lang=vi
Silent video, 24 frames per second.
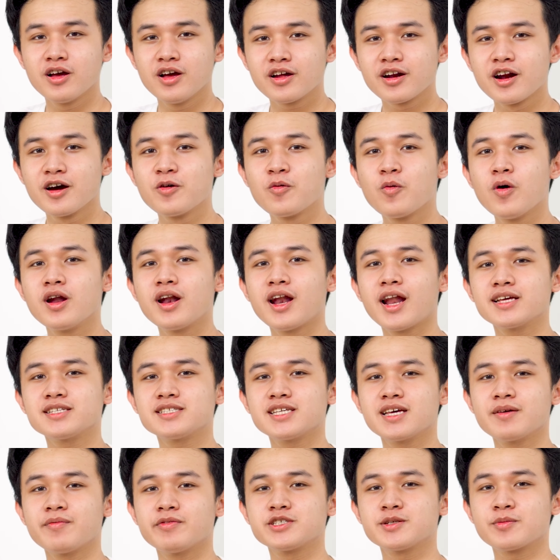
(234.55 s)
Đừng quên like,
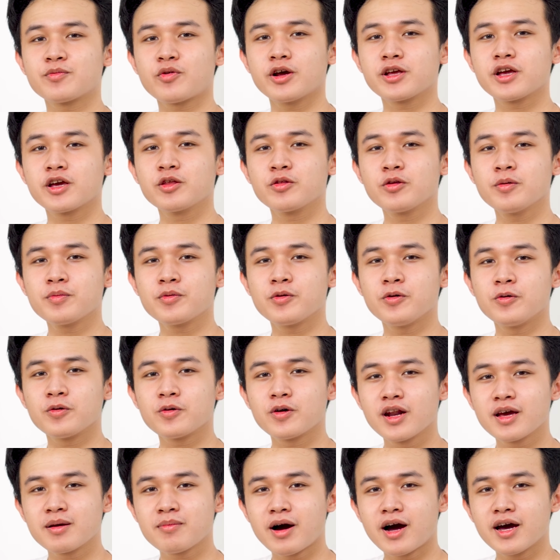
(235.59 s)
share và subscribe cho YouTube của
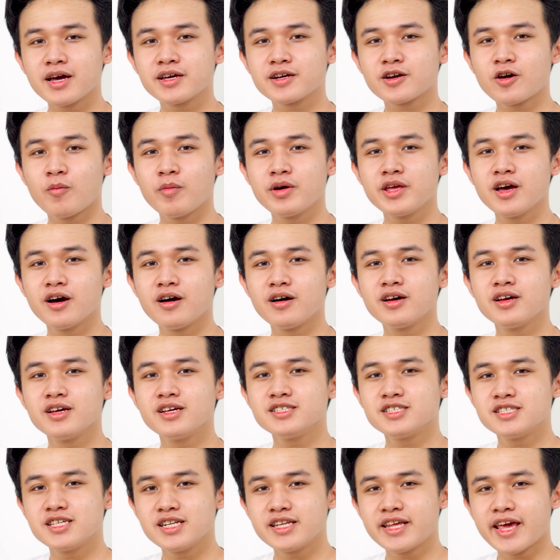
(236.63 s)
Clickbuy. Còn bây giờ,
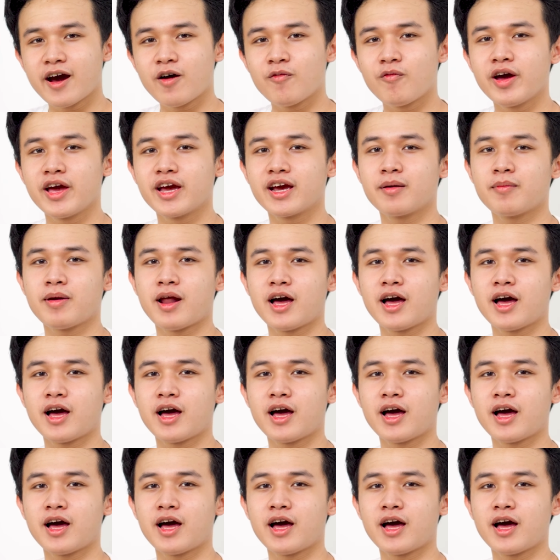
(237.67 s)
xin chào và hẹn gặp